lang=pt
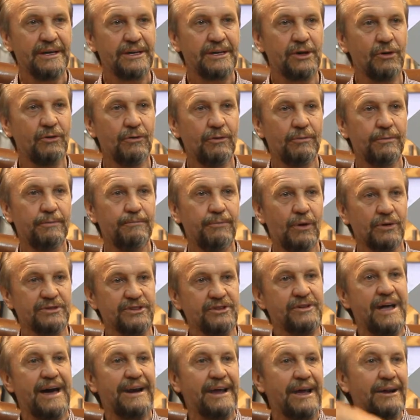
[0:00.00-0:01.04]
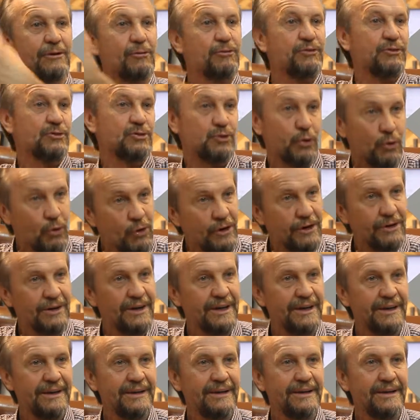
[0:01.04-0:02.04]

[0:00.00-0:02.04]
que o Bolsonaro era o futuro,